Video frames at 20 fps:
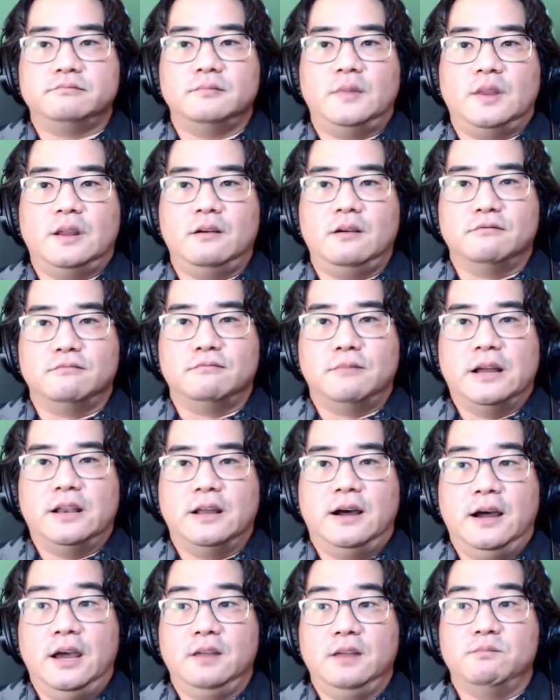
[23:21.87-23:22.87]
ですか
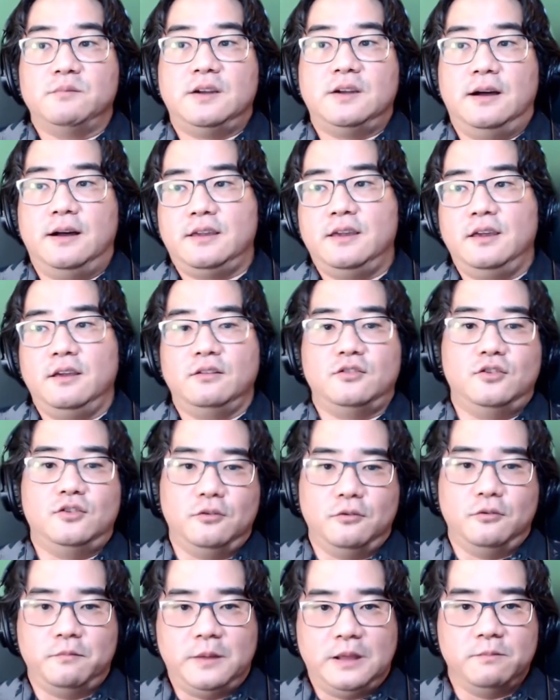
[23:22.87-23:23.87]

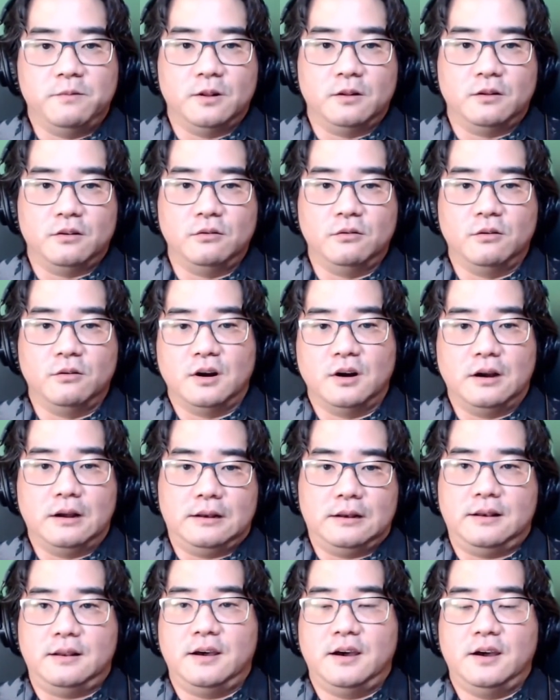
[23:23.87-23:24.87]
ら、イエス様
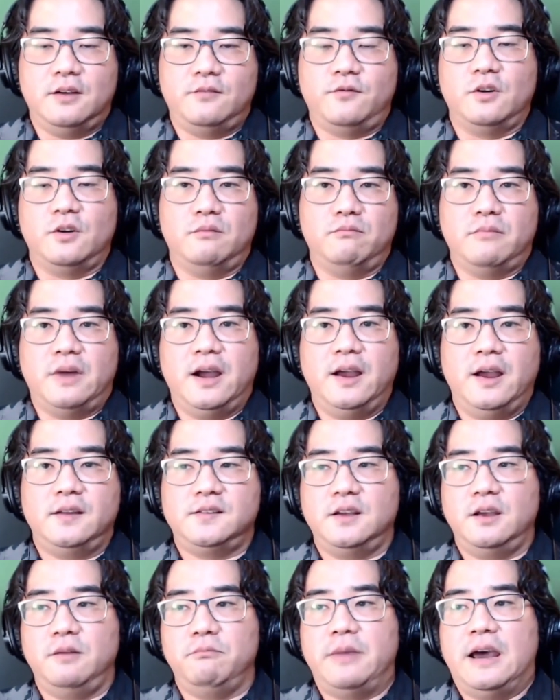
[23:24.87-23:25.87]
のように、
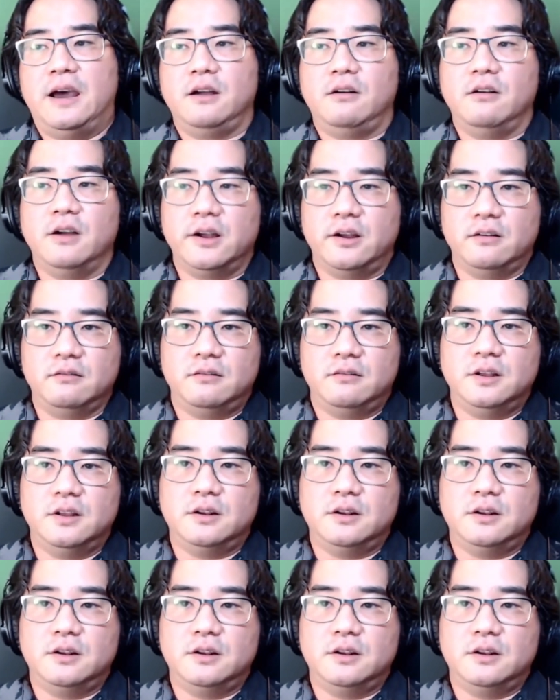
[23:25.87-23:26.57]
あの、